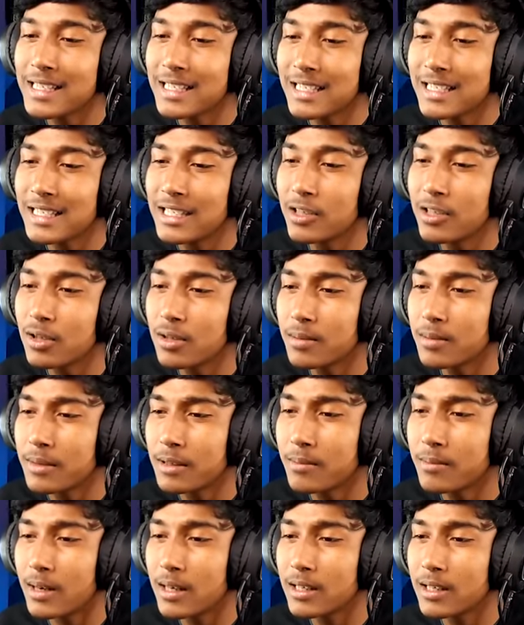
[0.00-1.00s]
না স্কেলিটনের
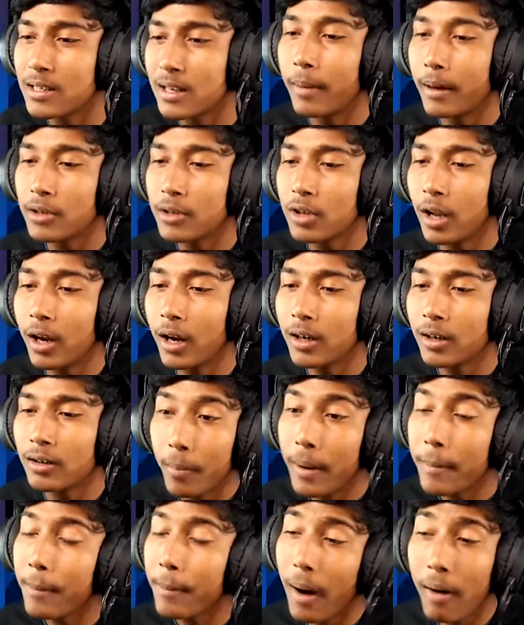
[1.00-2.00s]
বেটা মারিস না বাকি চল হাট
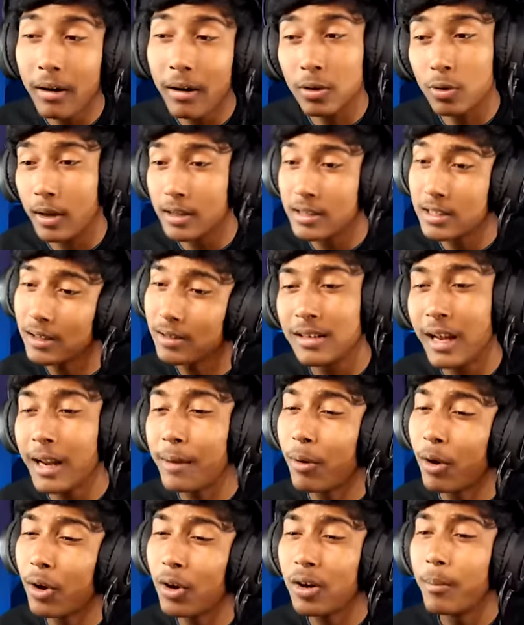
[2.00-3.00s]
ভাই পাওয়ার তো আছে
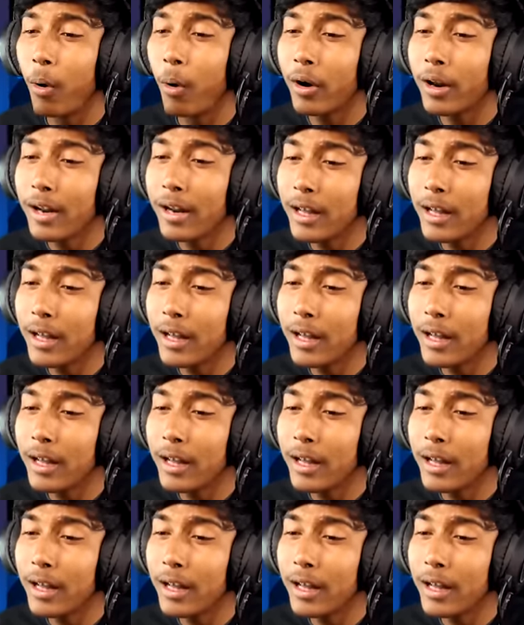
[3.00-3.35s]
যাই বলো বডি